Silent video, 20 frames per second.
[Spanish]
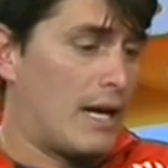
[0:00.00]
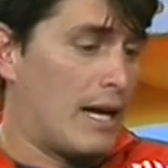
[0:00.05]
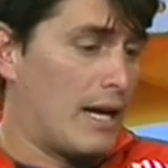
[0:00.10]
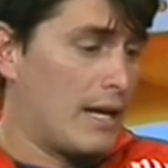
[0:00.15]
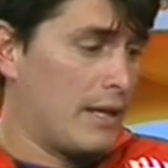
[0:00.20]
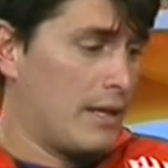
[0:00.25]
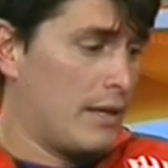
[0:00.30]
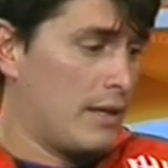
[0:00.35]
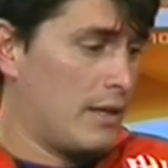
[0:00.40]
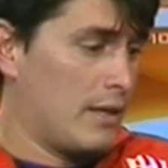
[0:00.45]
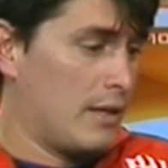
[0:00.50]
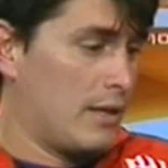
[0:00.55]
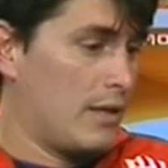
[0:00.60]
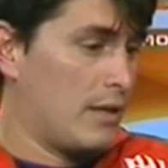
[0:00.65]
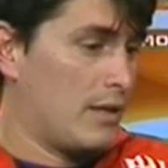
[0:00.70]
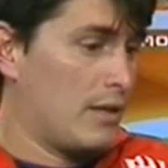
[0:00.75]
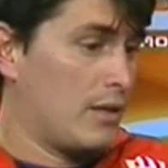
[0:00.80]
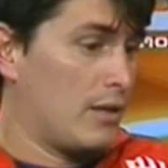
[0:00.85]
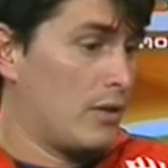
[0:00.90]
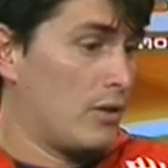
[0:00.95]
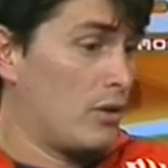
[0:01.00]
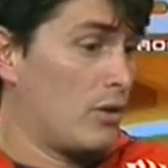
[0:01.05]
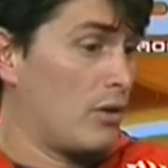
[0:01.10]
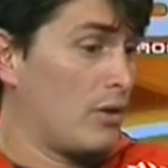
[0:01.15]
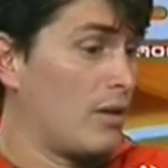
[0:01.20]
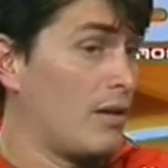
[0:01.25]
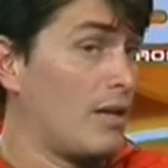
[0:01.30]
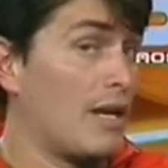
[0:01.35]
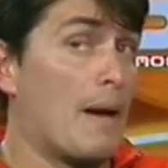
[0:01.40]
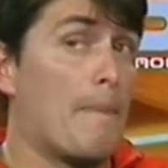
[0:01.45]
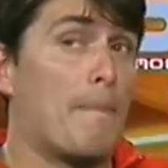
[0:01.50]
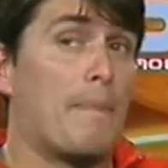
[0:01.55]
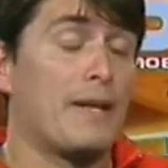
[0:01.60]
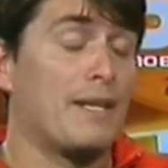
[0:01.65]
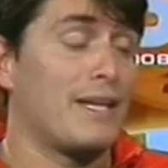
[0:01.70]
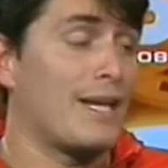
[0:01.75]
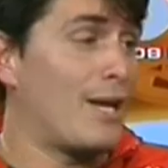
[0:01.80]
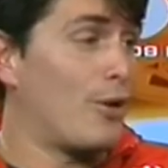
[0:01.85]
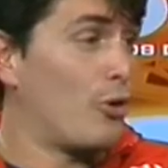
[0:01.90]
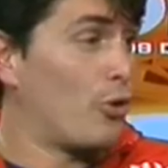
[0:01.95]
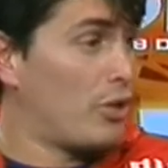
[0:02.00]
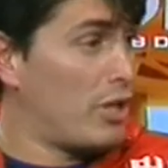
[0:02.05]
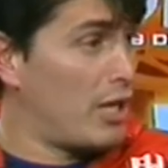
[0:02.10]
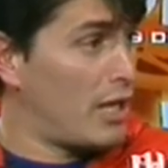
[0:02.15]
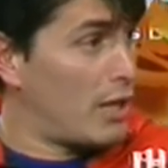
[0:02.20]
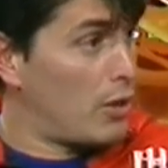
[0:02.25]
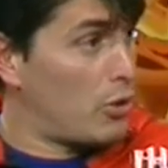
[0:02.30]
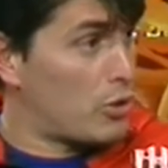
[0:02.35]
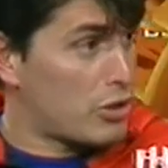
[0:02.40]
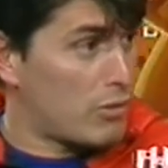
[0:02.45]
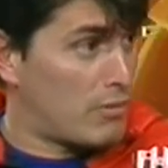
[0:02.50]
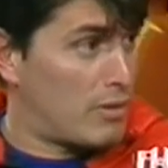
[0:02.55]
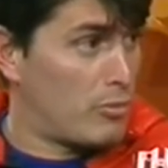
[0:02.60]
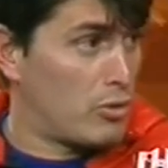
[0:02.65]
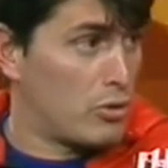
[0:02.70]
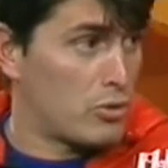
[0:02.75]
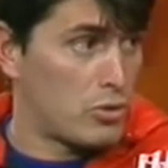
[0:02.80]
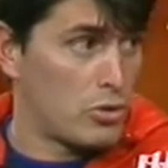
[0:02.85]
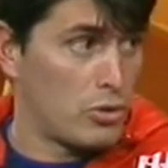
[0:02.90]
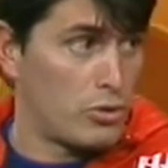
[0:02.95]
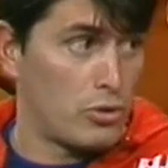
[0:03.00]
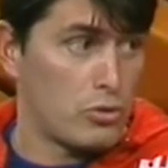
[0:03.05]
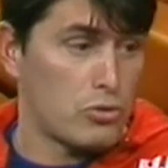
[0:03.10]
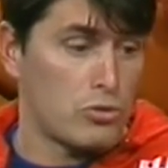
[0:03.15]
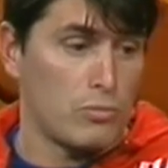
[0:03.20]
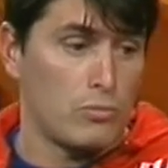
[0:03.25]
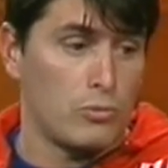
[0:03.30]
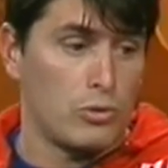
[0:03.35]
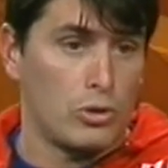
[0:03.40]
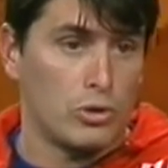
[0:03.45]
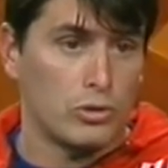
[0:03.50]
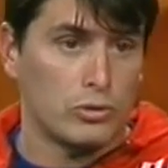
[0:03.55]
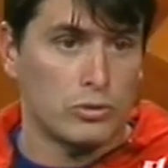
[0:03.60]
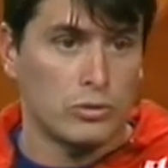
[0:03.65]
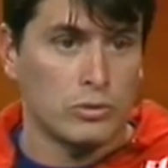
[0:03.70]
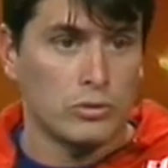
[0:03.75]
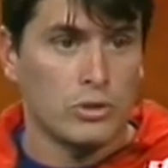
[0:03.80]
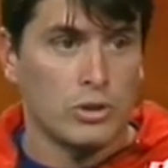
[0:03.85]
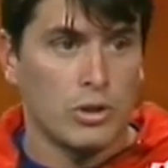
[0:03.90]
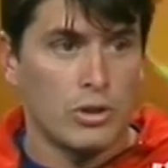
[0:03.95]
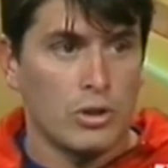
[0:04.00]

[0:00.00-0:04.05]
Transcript: hay la Peña de los 10, lo llamamos nosotros, somos